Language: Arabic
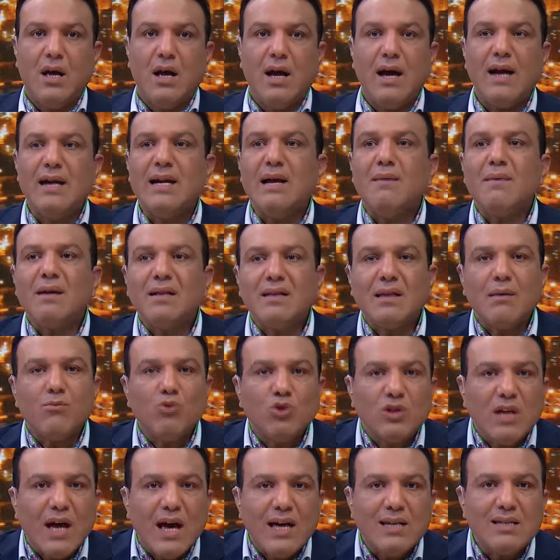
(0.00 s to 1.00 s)
انما انت
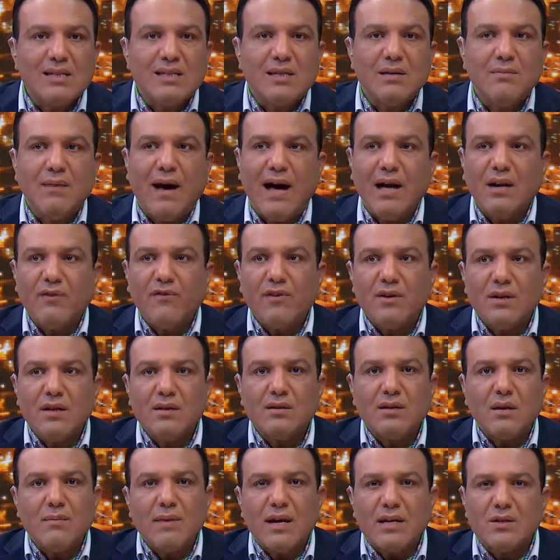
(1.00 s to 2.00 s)
متازم عارف ان
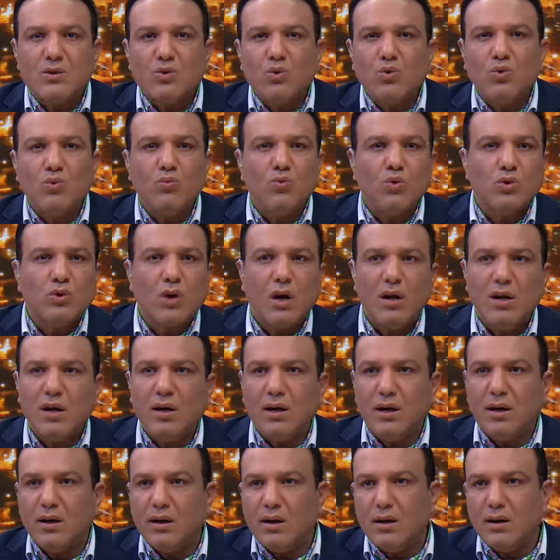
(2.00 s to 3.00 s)
انت مأزوم
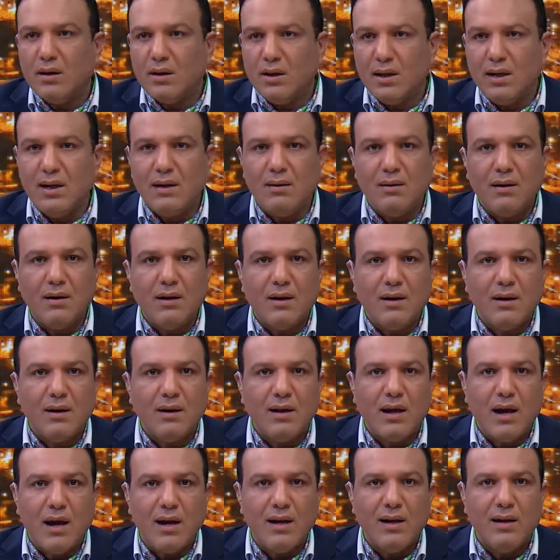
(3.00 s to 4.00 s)
وطالع
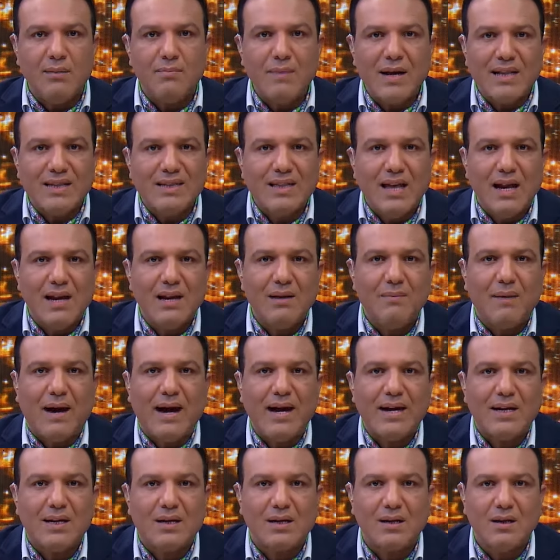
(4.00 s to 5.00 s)
الماده اللي
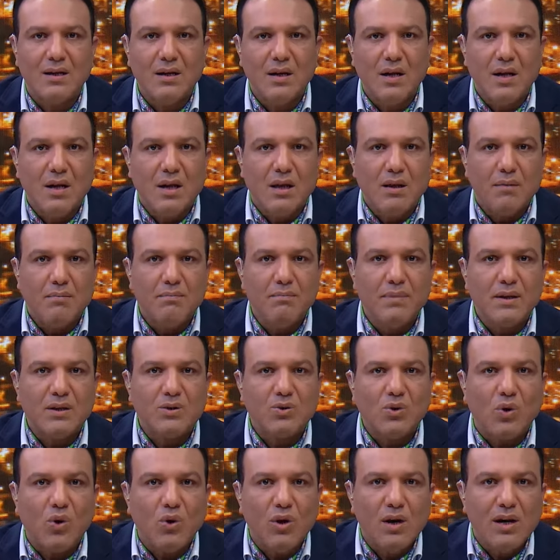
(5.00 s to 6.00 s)
معاك
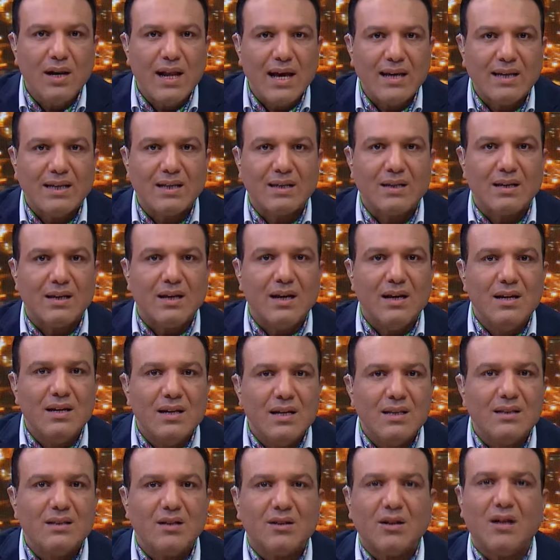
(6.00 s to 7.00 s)
بتقول لك ان
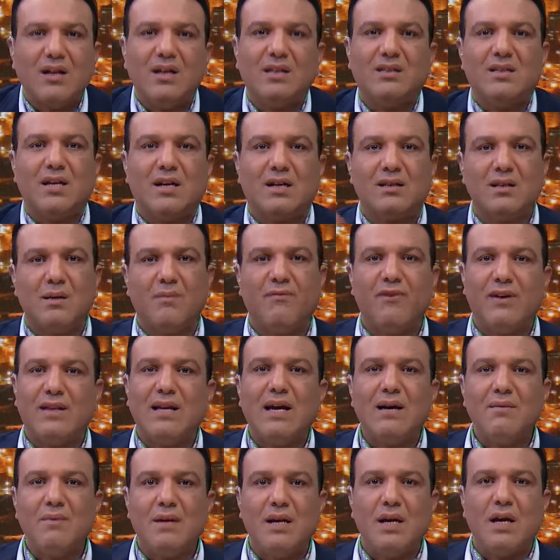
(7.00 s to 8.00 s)
انت طالع تكذب
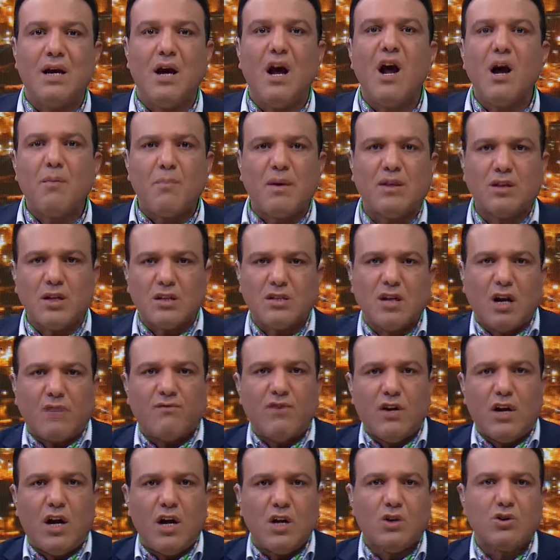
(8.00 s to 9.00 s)
فتعمل ايه اخبط راسك
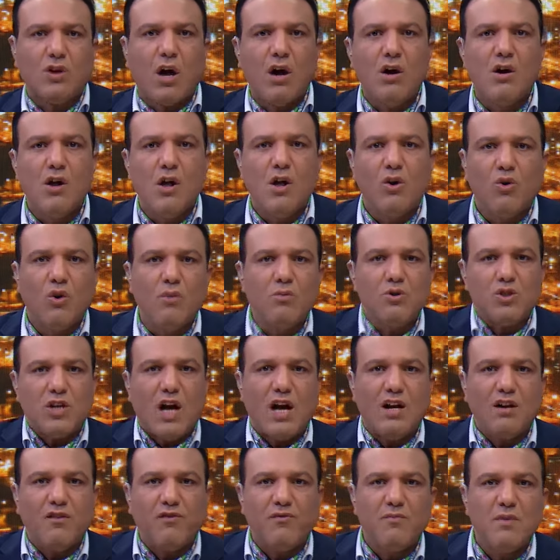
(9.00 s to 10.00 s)
في الحيطه ومش
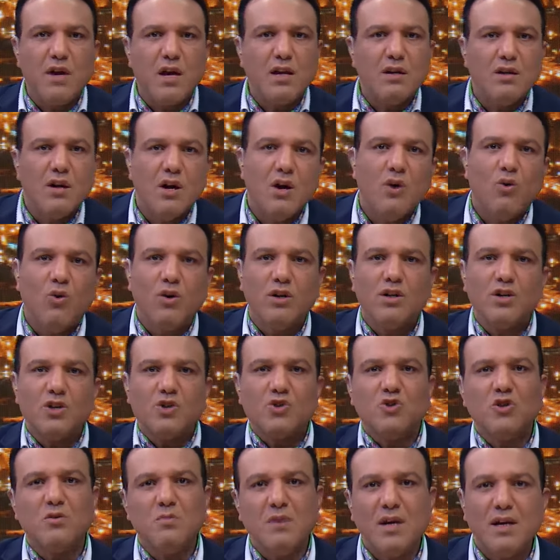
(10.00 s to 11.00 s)
عارف مين
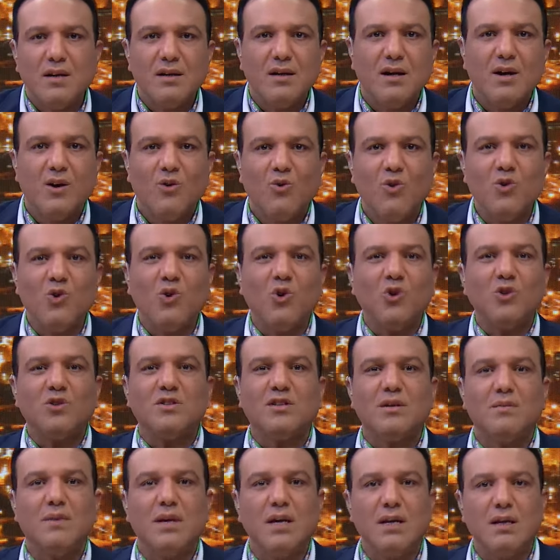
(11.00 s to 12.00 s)
ونرضي مين
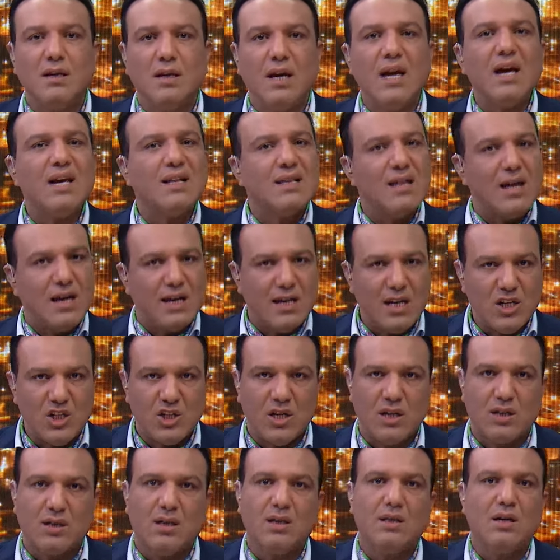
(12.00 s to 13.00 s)
ونحط مين ايه ده
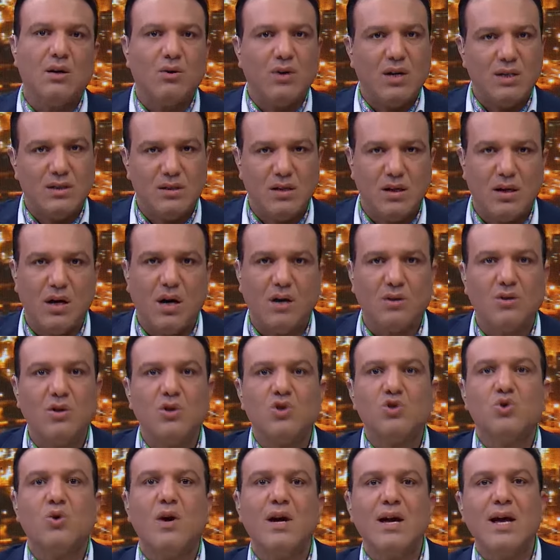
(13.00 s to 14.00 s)
نشأت كده وهدي الاعضاء
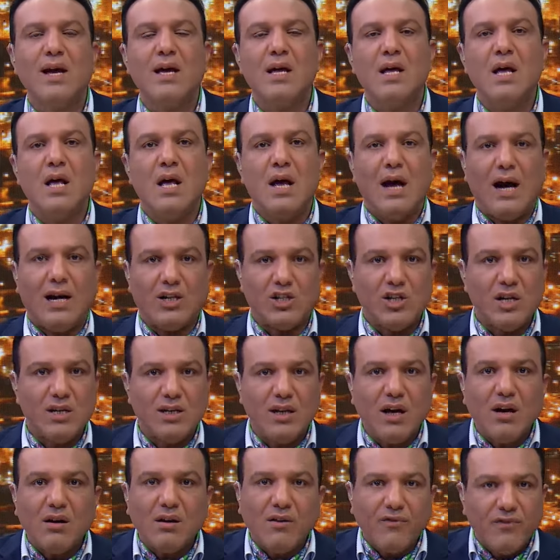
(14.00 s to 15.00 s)
شويه عشان
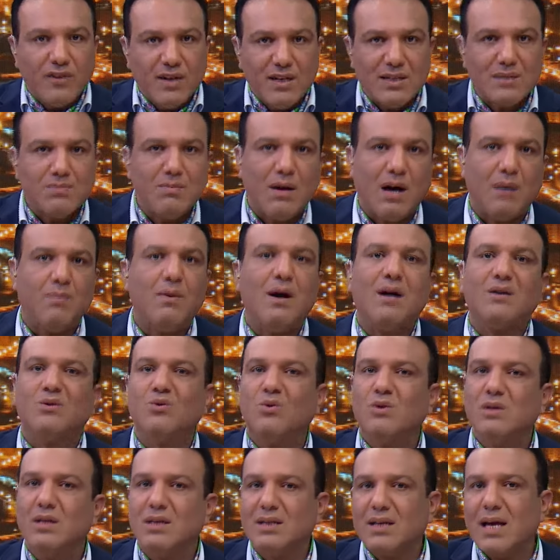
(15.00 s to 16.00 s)
نعرف نسمع بعض
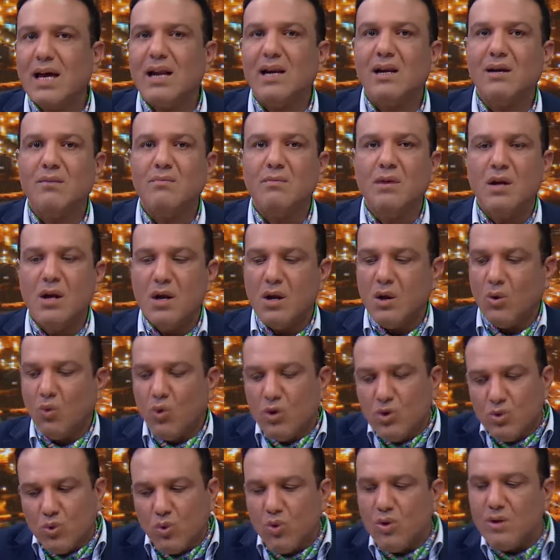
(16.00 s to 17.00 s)
ونتكلم
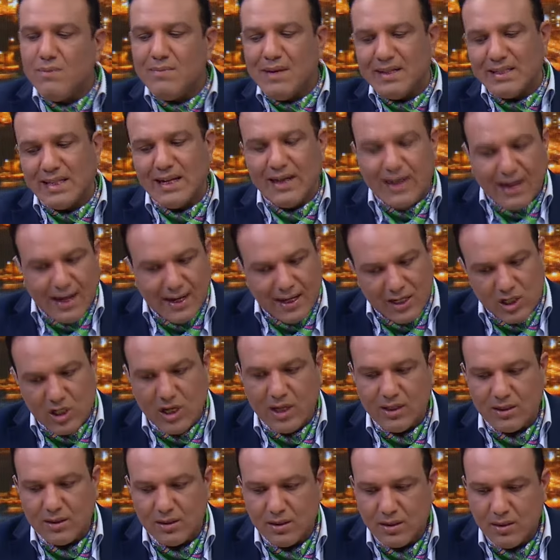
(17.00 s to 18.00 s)
ونقول مثلا
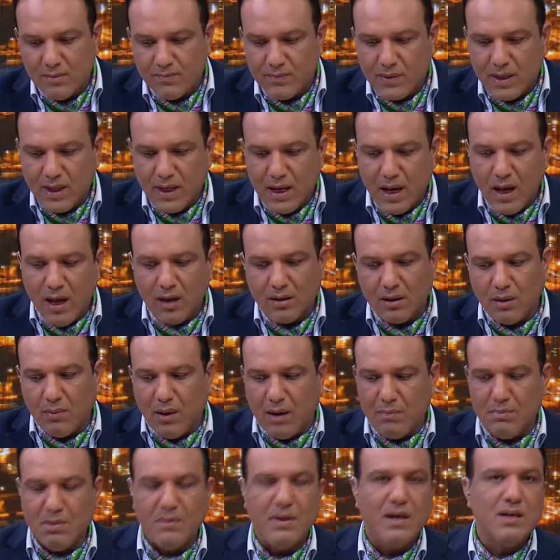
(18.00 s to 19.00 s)
نشأت انا آه
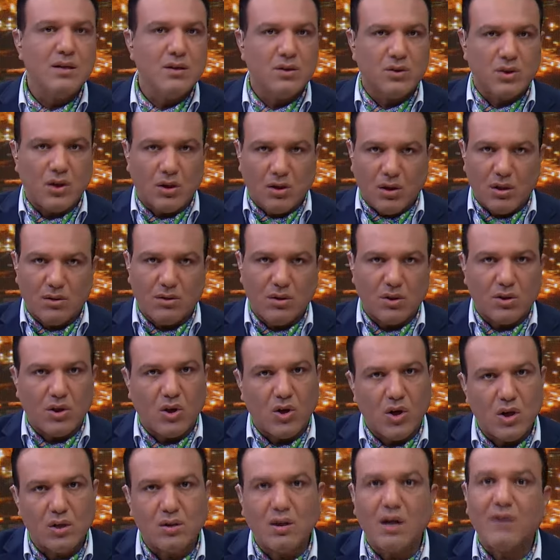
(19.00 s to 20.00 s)
طبعا بما اني انتقدت
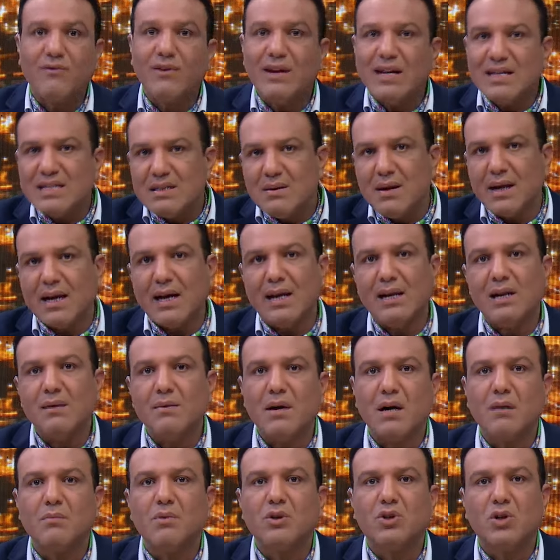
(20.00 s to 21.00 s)
طريقتك فلازم
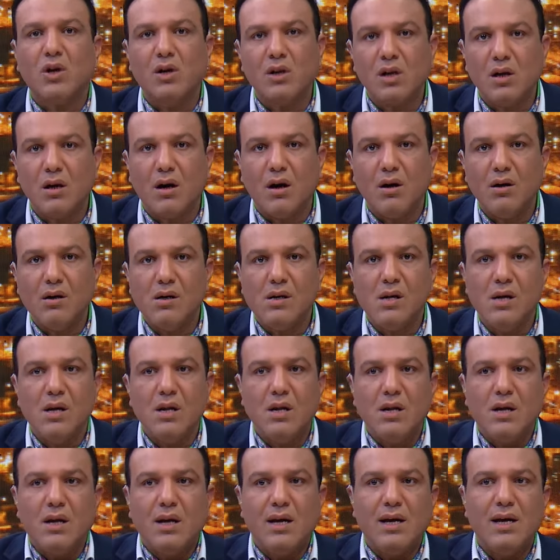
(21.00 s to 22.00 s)
اكلمك بطريقه
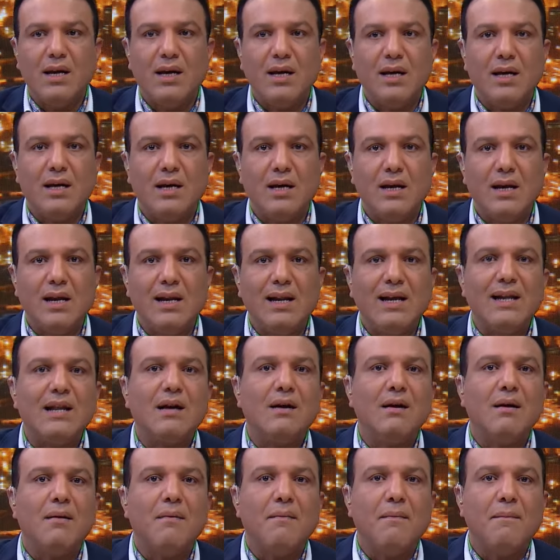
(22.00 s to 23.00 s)
آه اللي
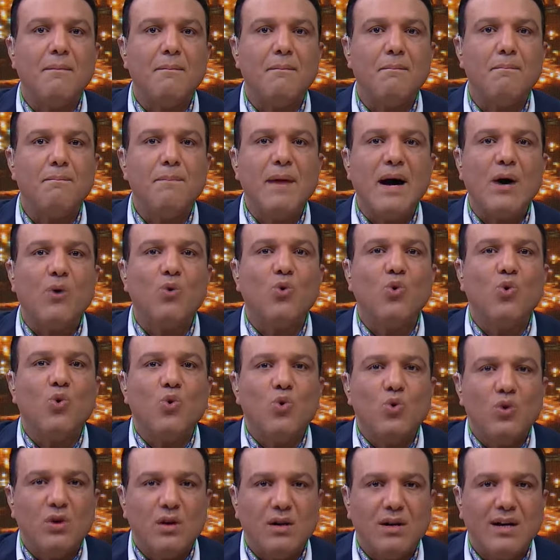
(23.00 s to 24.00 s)
انا
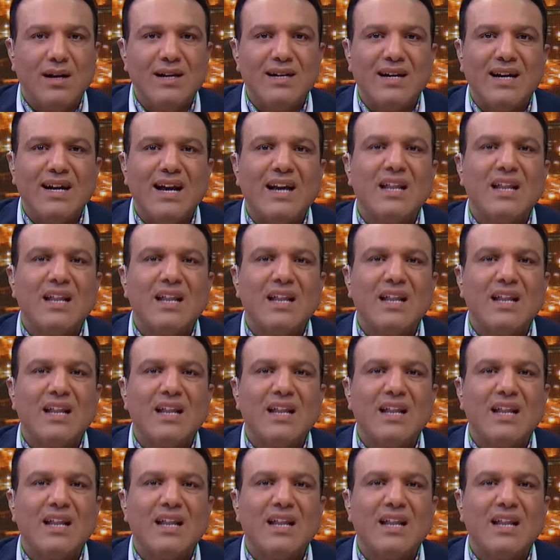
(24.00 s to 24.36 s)
بقول ان انا